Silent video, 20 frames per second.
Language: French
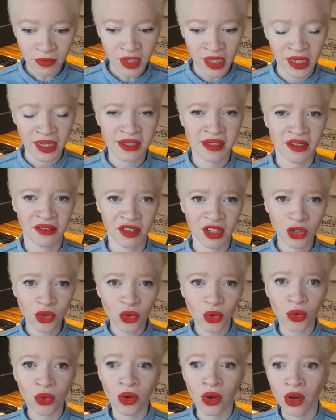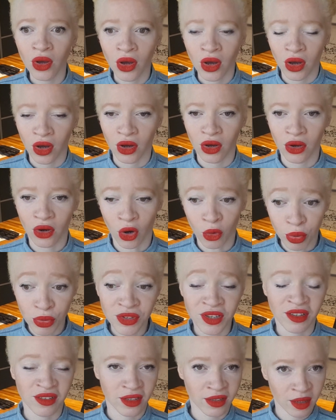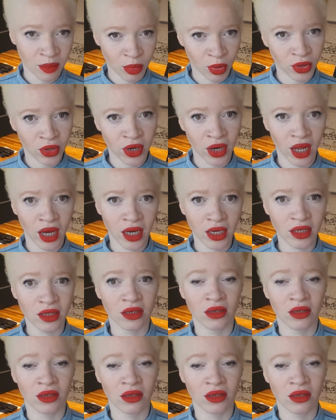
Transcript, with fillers: Et c'est vrai que, euh, en plus, à cette époque-là,